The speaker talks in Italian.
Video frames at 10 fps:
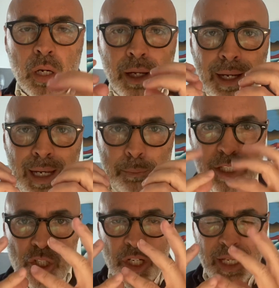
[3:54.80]

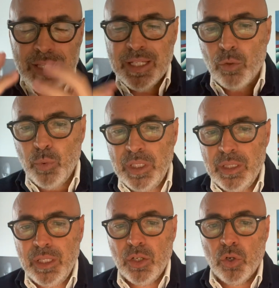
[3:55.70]
l'epigenetica,
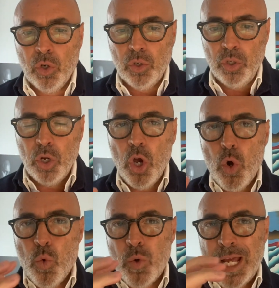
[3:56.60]
quindi con
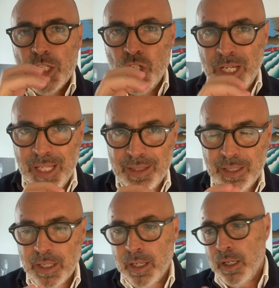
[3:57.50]
una
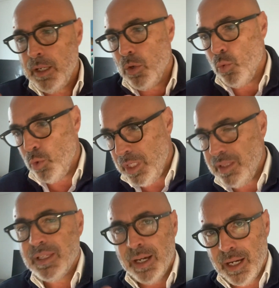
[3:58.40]
genetica
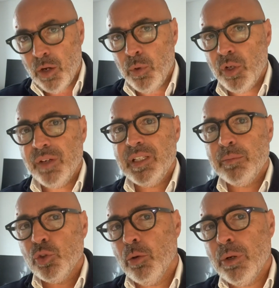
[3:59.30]
unita a quello che
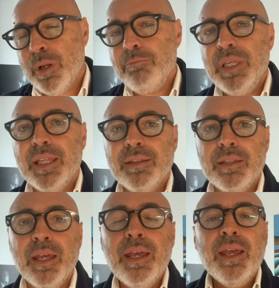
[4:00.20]
vedremo dopo, a un
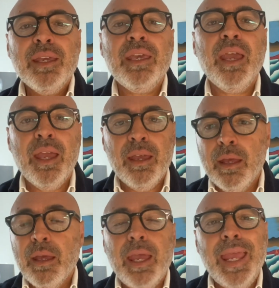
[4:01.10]
ambiente che
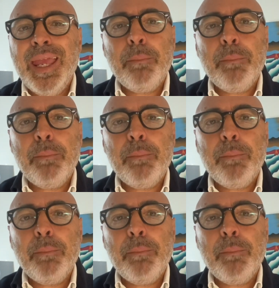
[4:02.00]
è